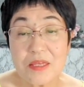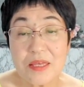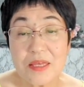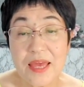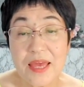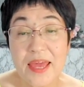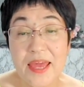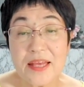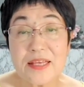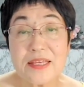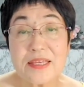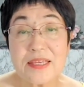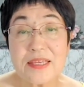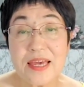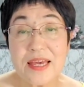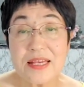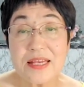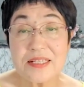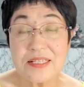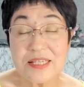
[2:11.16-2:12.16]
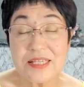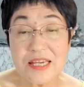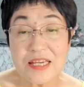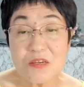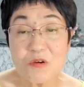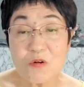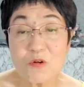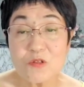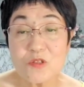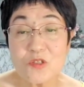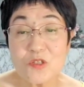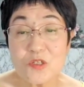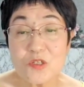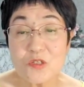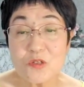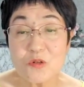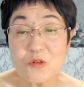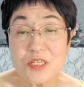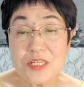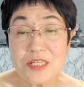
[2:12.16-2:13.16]
変形性腰椎
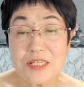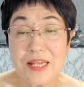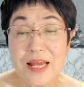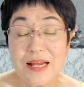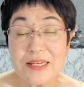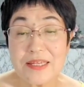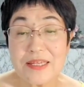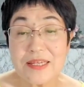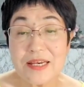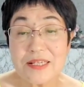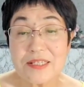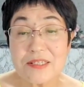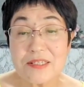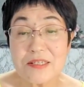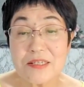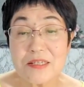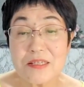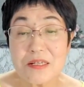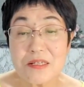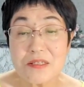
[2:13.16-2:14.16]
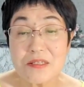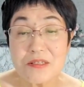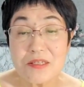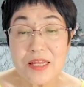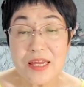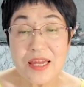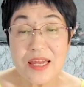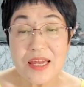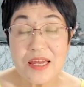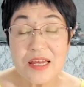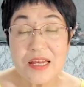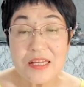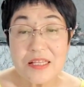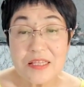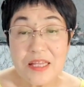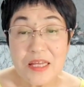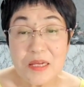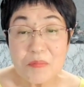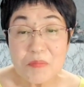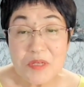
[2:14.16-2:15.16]
症になりやすいんですね。
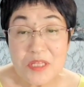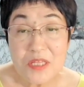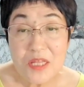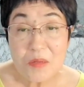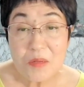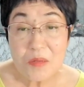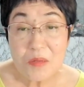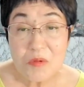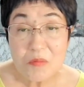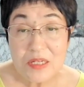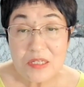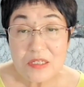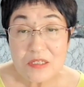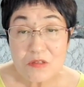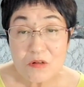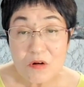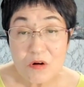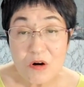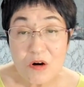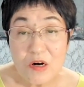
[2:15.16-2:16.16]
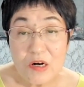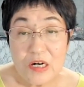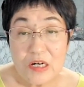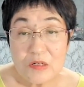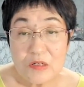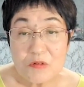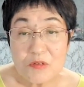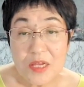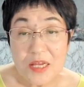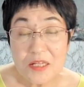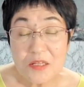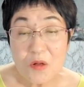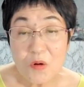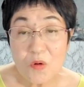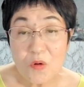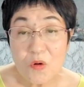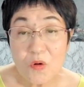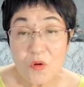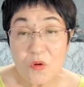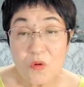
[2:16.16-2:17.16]
で、見てみますと、上
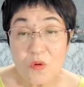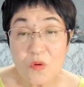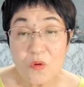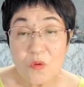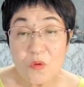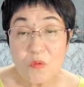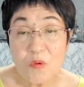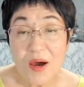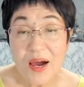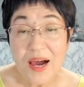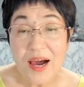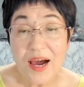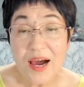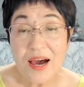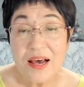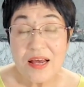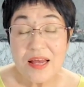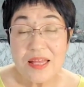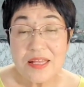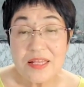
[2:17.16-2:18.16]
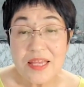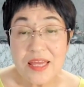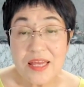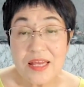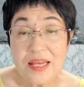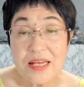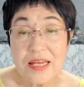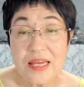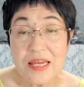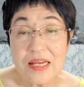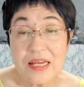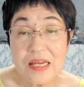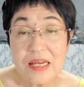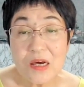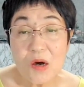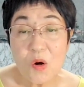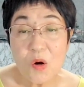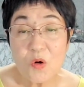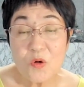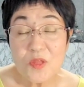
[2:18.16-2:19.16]
の方は、えー、
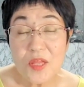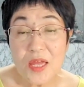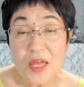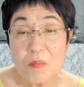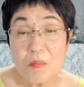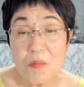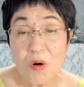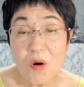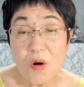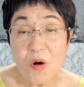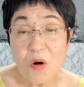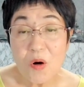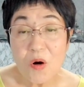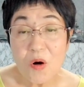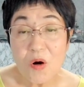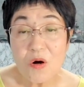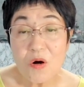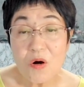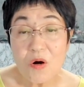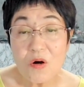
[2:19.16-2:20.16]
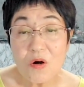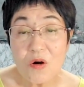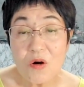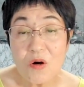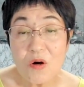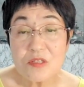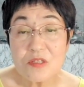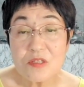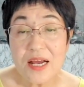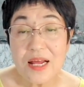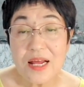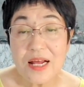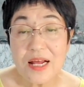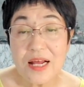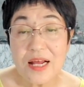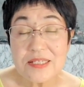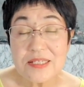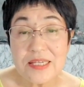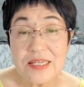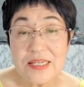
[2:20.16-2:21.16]
骨も、それから
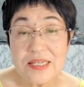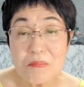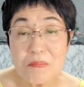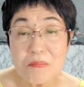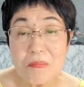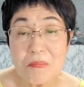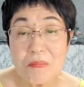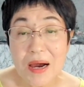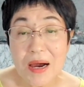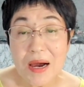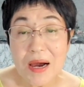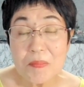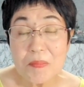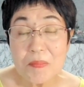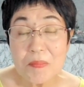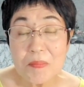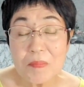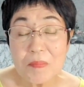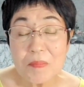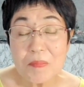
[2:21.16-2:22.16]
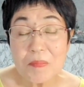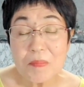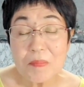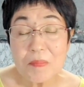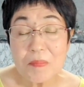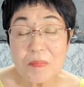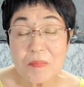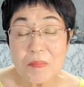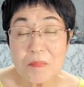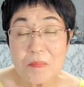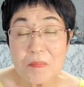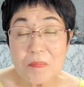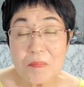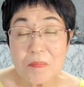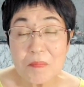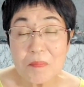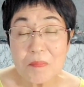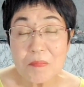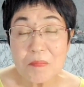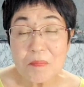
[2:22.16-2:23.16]
椎間板も、えー、
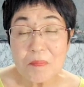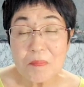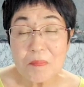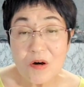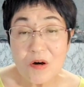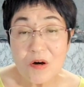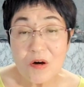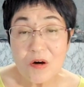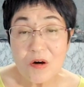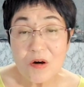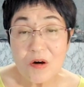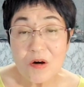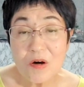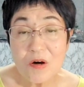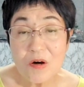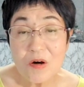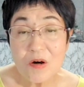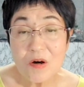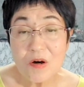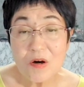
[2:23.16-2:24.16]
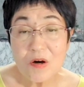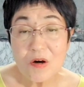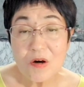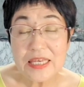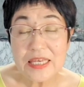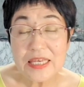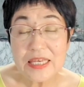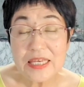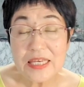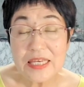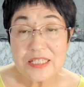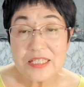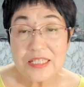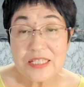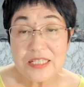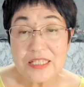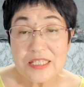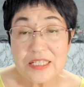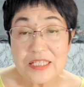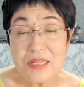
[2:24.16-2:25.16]
いい形で並んでます
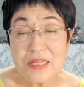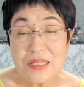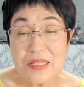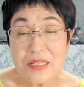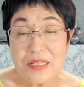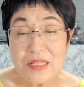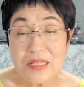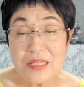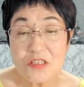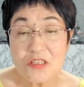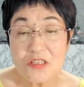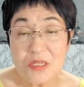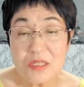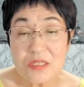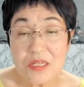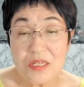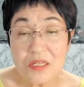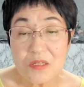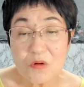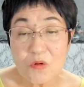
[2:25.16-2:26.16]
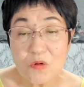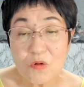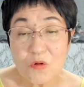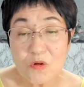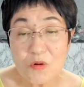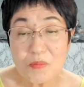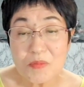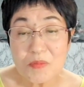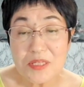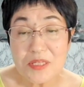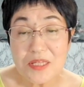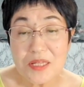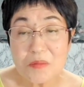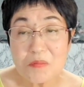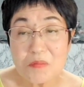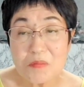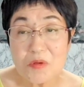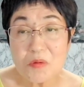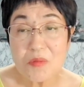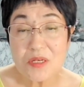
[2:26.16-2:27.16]
ね。整列してますけど、ここ見て
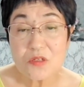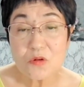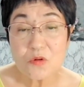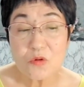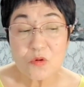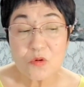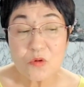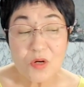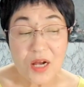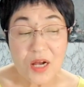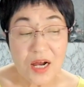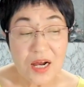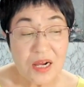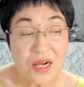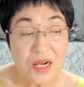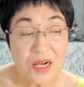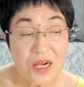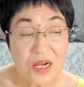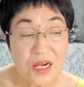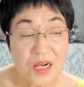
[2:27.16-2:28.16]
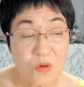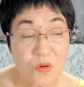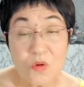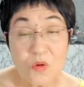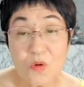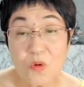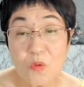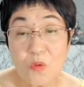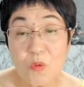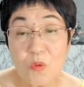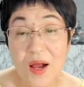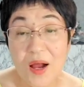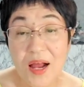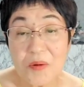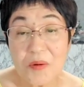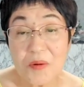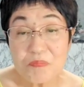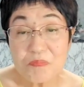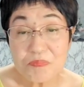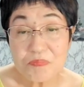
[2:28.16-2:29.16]
みましょうか。ここ
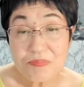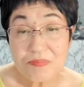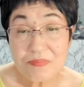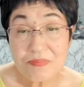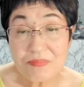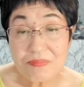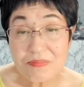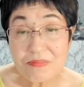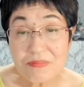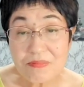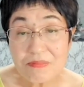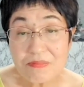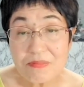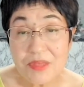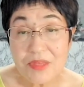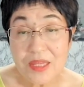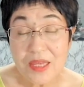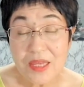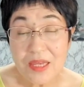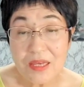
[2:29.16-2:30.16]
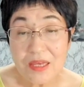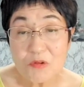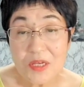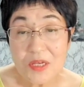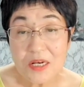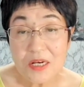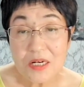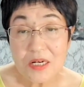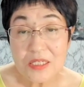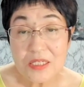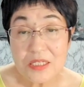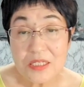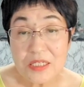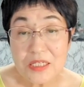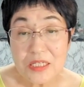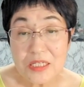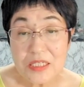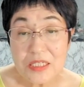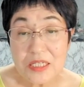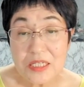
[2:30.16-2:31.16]
は上から
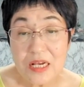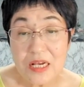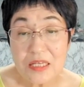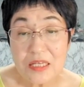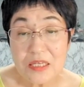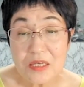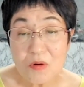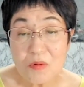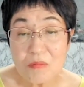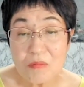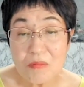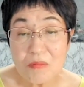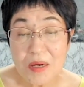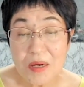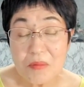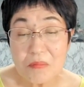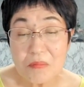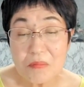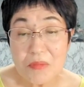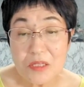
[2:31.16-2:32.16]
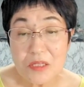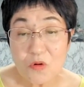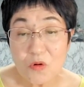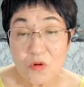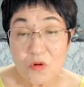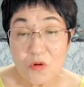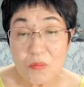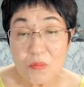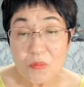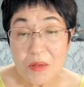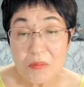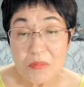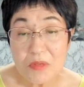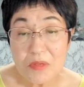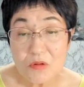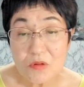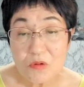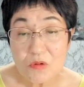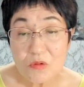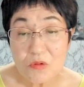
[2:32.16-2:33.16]
1234番目と5番目のと
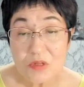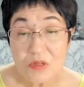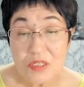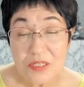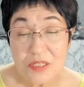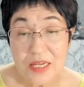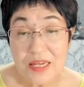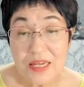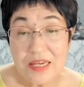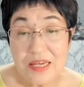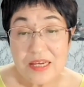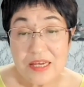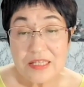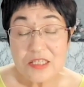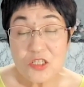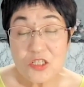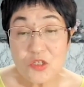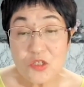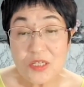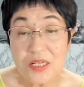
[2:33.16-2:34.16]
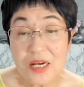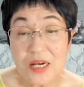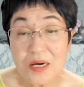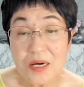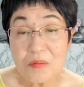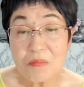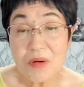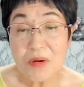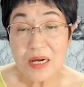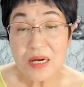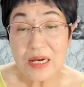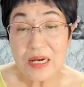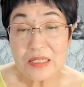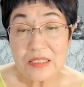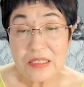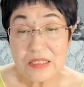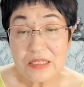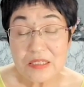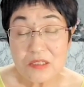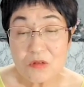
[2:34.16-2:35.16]
ころですね。椎間板が
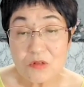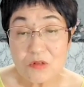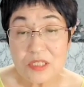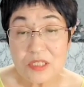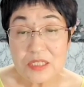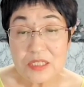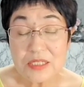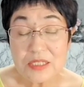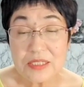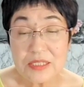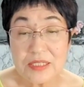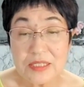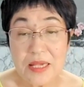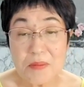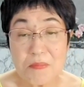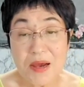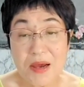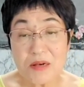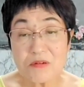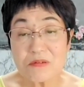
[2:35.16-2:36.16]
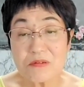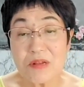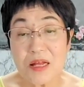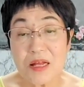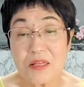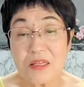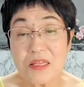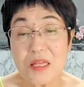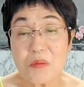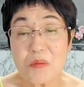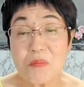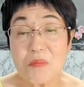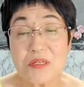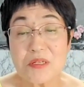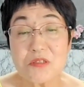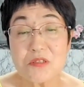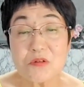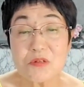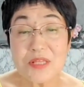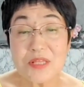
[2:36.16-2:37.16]
少し狭くなってま
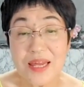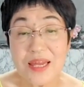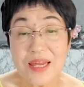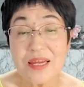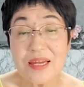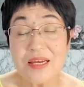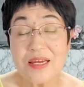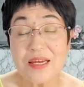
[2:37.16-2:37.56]
すよね。